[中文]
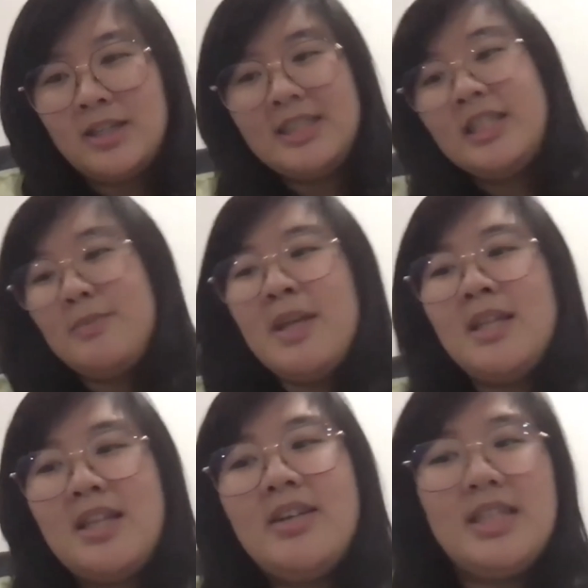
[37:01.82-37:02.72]
记忆里面
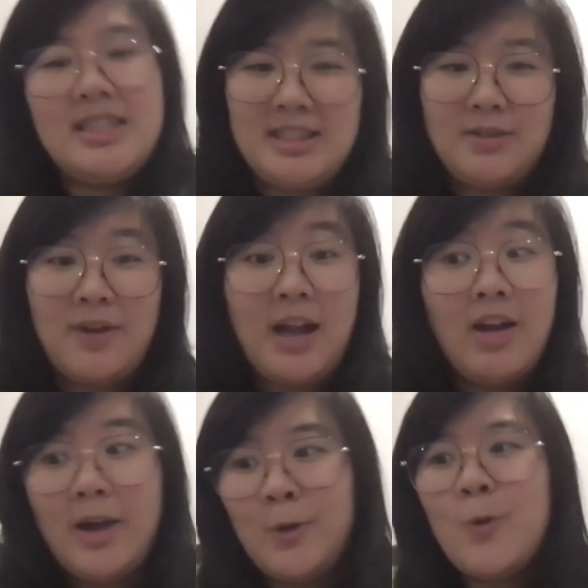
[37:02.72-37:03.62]
得到一些启
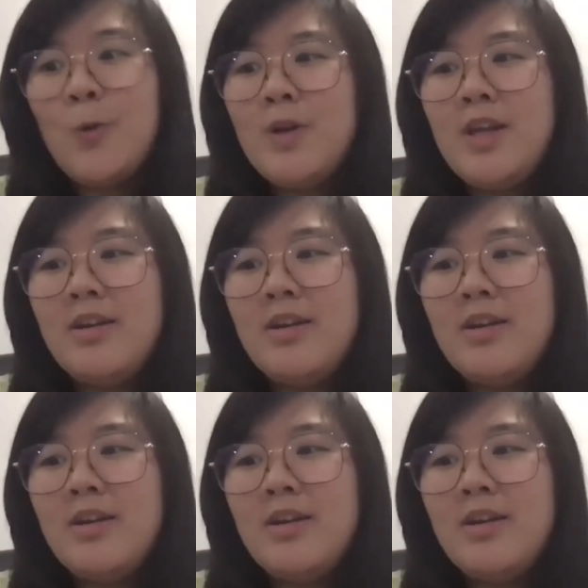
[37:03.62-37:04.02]
发，还有鼓励，